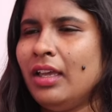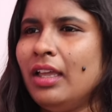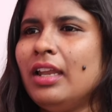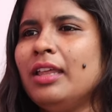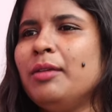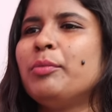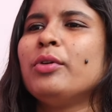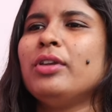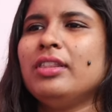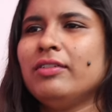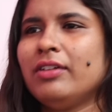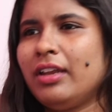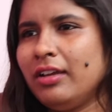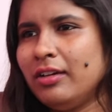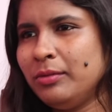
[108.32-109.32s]
இல்லை இப்போ
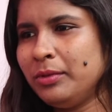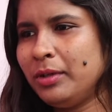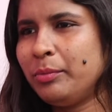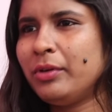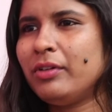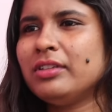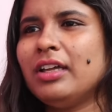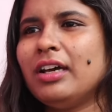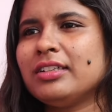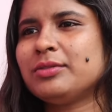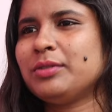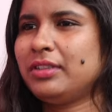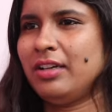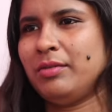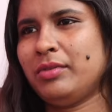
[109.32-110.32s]
இது வரைக்கும் அப்போ வந்து
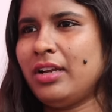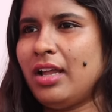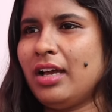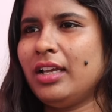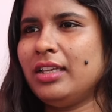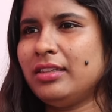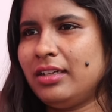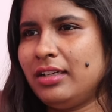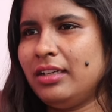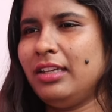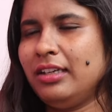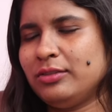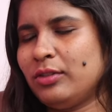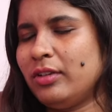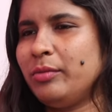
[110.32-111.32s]
அஸ்வதாமன் நாகேந்திரன்
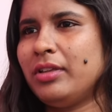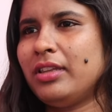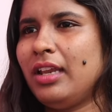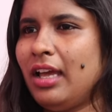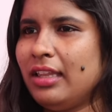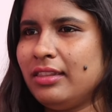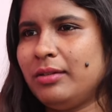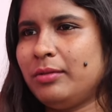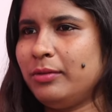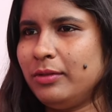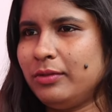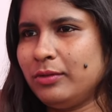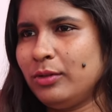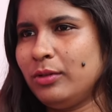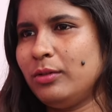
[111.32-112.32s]
நீங்கள் சொன்ன மாதிரி அந்த
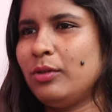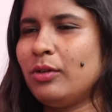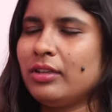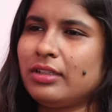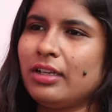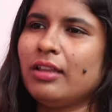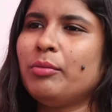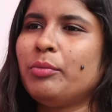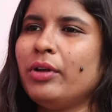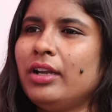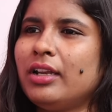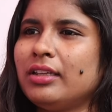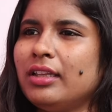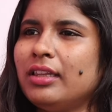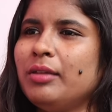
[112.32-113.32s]
கோணத்தில் தான்
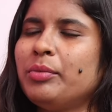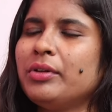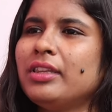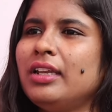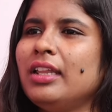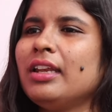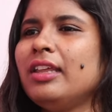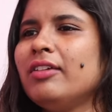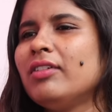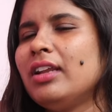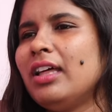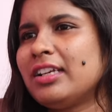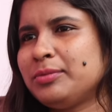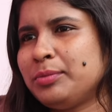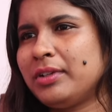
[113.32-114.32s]
போயிட்டு இருந்தது இப்போ திடீர்னு
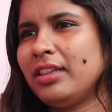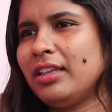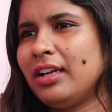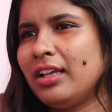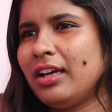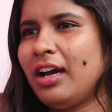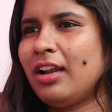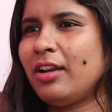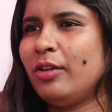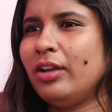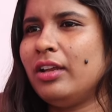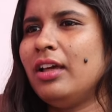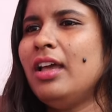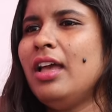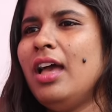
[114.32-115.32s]
இவங்களை அரெஸ்ட் பண்ணுறதுக்கான காரணம்
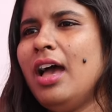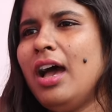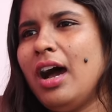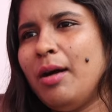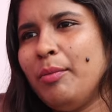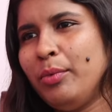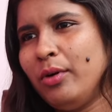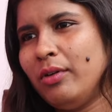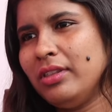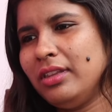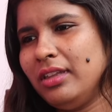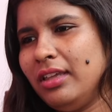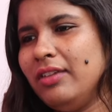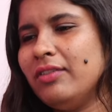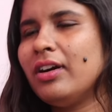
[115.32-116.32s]
என்ன அப்போது
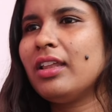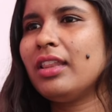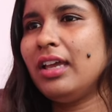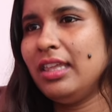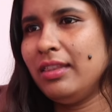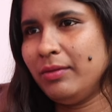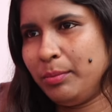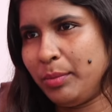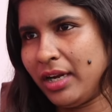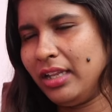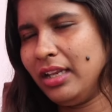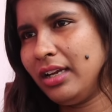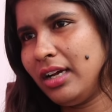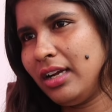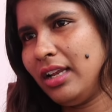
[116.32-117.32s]
வந்து இவங்க தான் இது
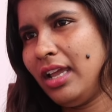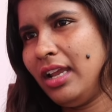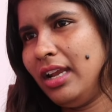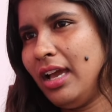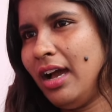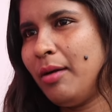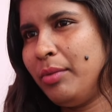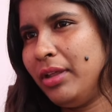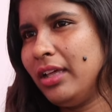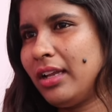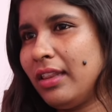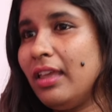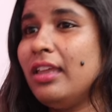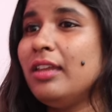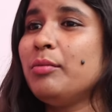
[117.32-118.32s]
பண்ணியிருக்காங்களா இல்லையா
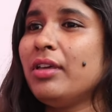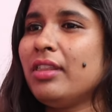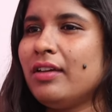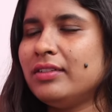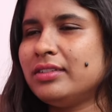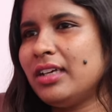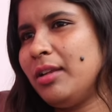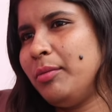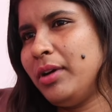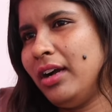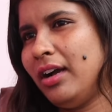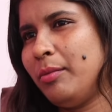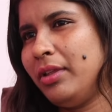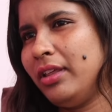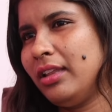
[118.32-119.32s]
அப்படிங்கிறதே இனிமேல் தான்
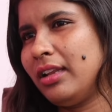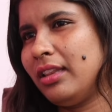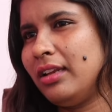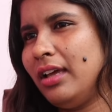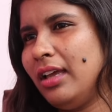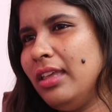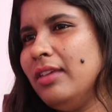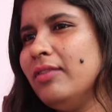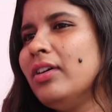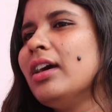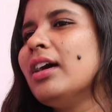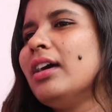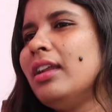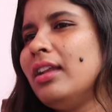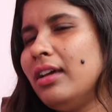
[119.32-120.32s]
விசாரிப்பாங்க அப்படிங்கிறதுல
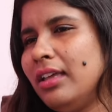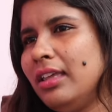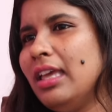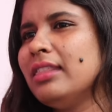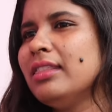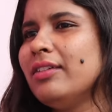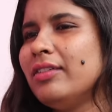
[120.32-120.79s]
இவங்களை எந்த